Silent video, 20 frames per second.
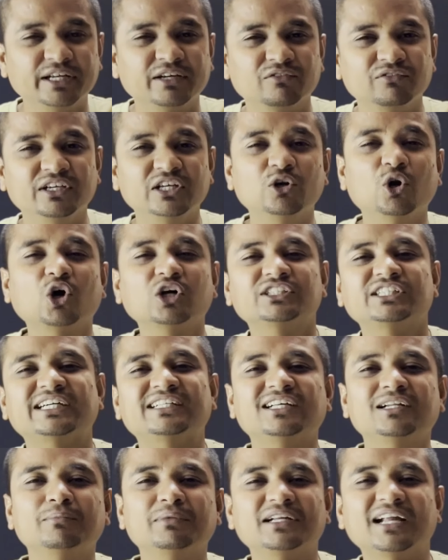एक वीलॉग
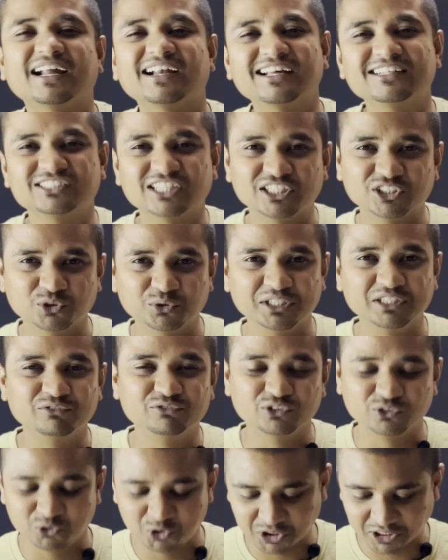चैनल बनाना चाहता हूँ इन
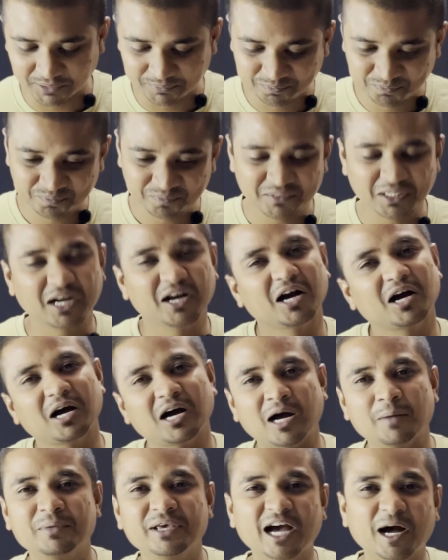फ्यूचर
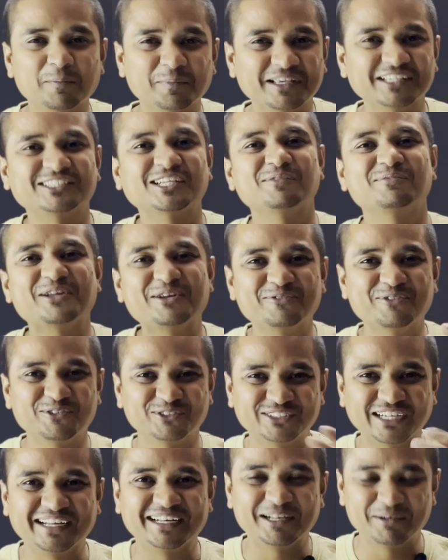अभी आपके सामने वो
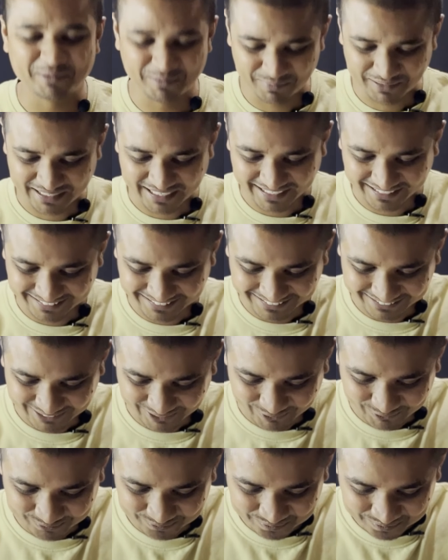चैनल मैं बना ही
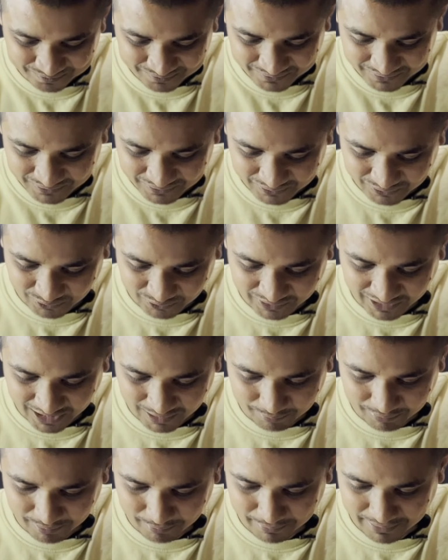देता हूँ तो
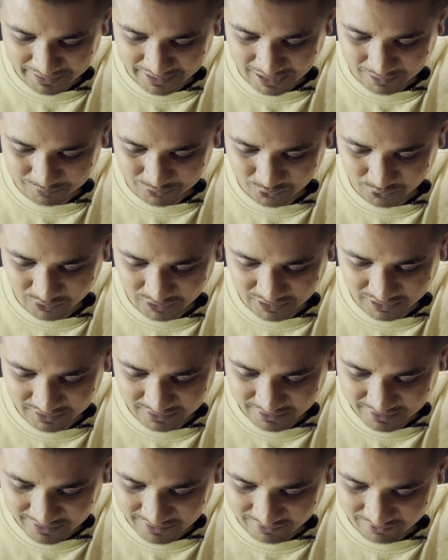यहाँ पे मैं नाम दूंगा
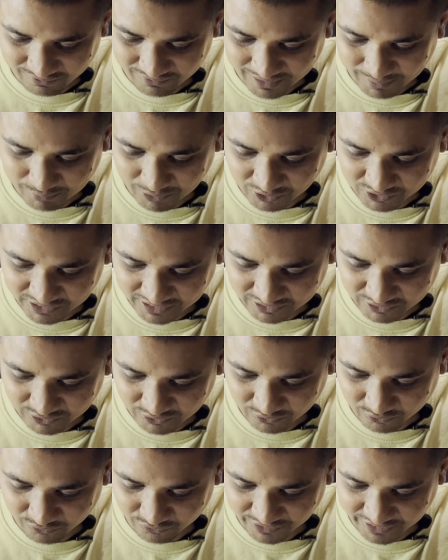वैभव
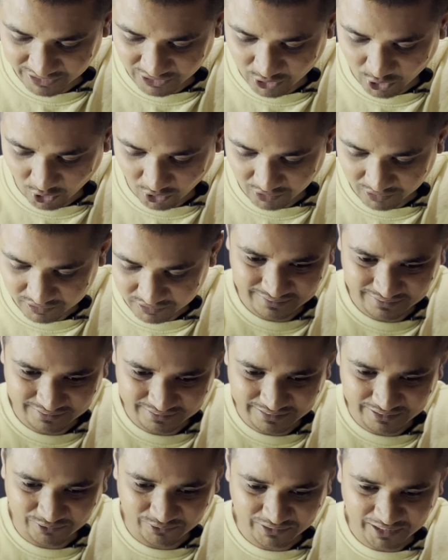सातो वी लॉक
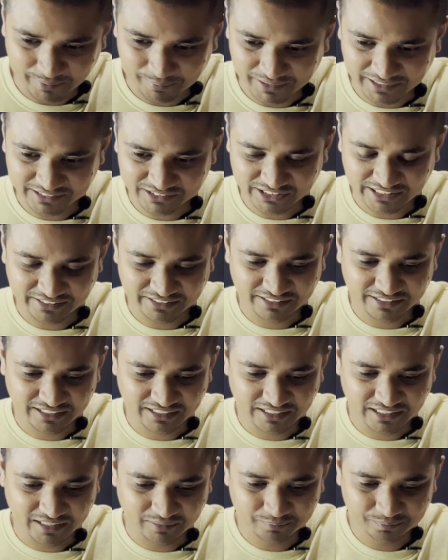ये हो गया मेरे चैनल
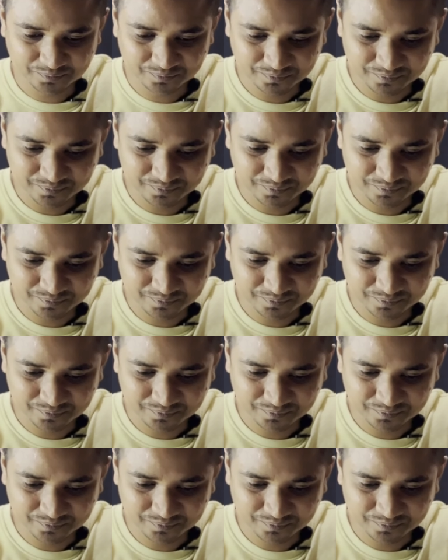का नाम